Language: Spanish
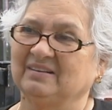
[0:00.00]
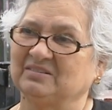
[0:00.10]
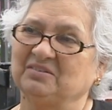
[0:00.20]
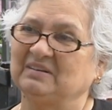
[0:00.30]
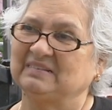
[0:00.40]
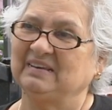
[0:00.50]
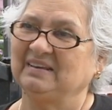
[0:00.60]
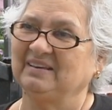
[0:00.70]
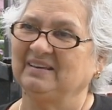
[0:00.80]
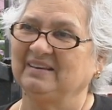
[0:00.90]
solo así
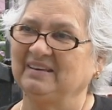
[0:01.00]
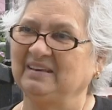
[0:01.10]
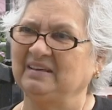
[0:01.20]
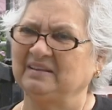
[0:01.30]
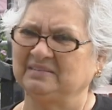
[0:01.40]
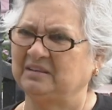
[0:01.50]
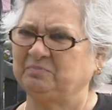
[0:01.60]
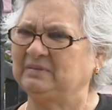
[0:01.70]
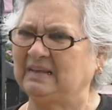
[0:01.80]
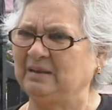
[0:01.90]
y
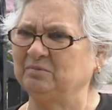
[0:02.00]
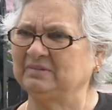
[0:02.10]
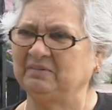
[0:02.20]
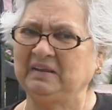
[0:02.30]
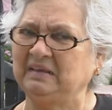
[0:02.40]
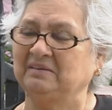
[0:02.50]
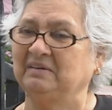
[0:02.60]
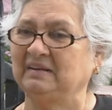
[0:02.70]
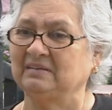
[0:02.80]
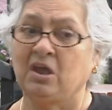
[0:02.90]
después salimos a ver y de
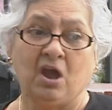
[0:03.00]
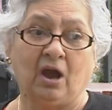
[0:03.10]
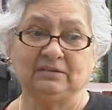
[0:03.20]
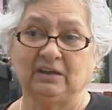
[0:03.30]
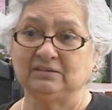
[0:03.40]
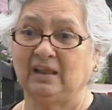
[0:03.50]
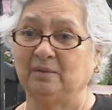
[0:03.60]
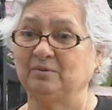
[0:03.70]
ver, ay, sí, ahí está la